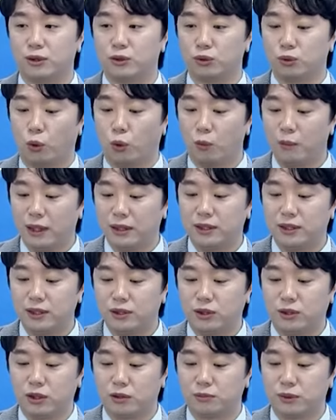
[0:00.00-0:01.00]
5만
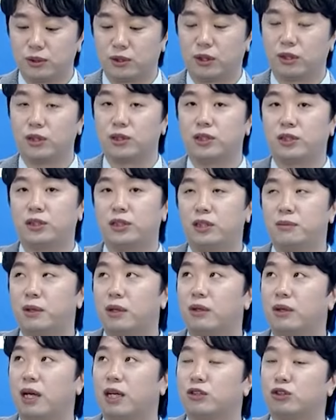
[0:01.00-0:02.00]
7천 원부터 아,
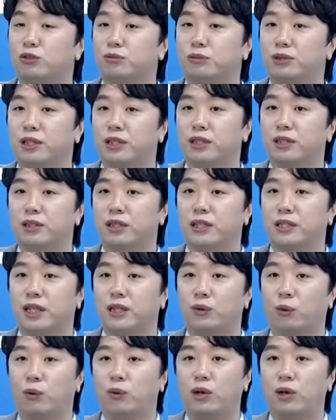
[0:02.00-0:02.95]
7만 원까지 움직이는데 얘는